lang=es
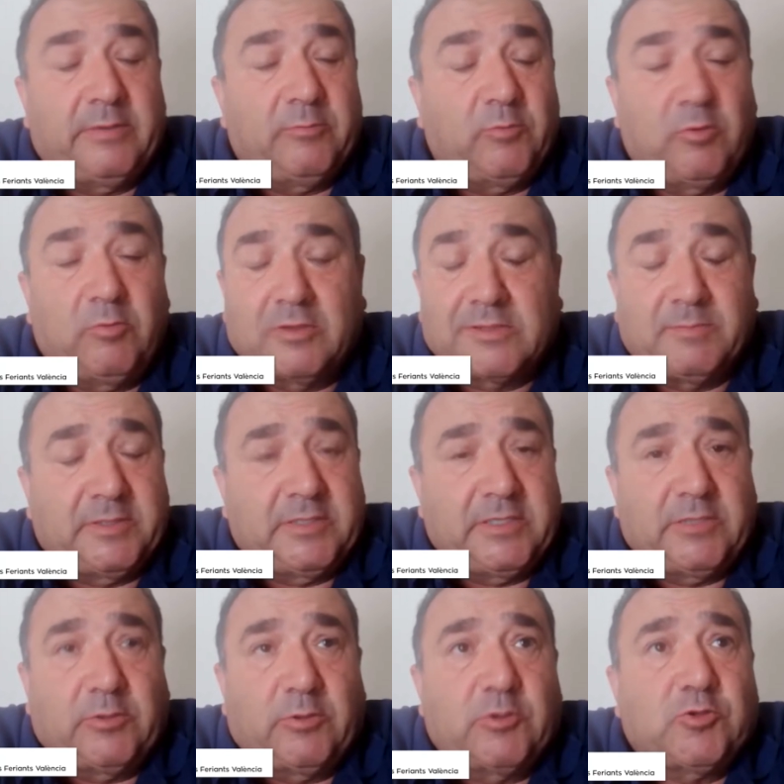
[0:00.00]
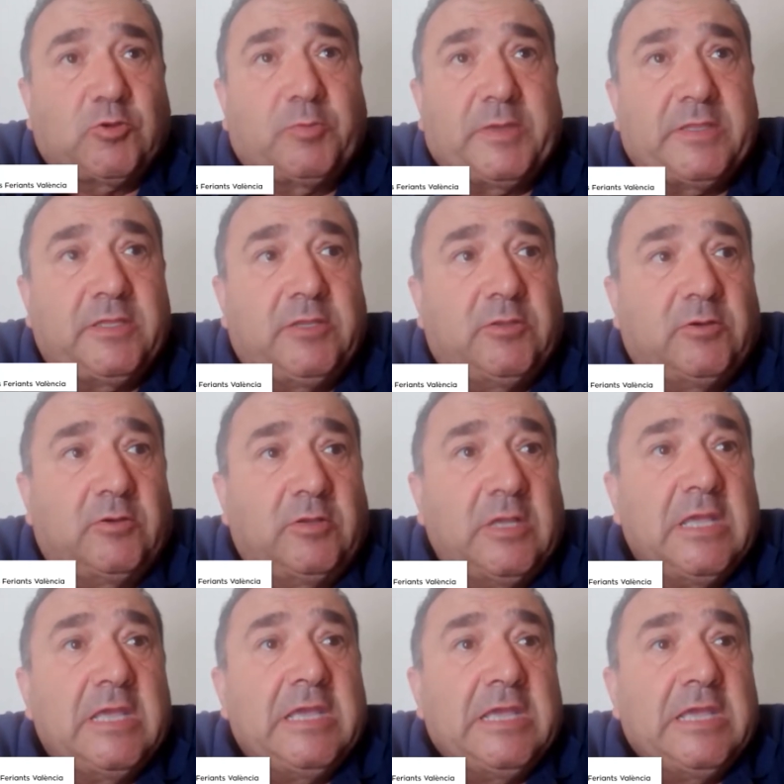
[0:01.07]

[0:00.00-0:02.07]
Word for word: vuelvo a repetir, todo suspendido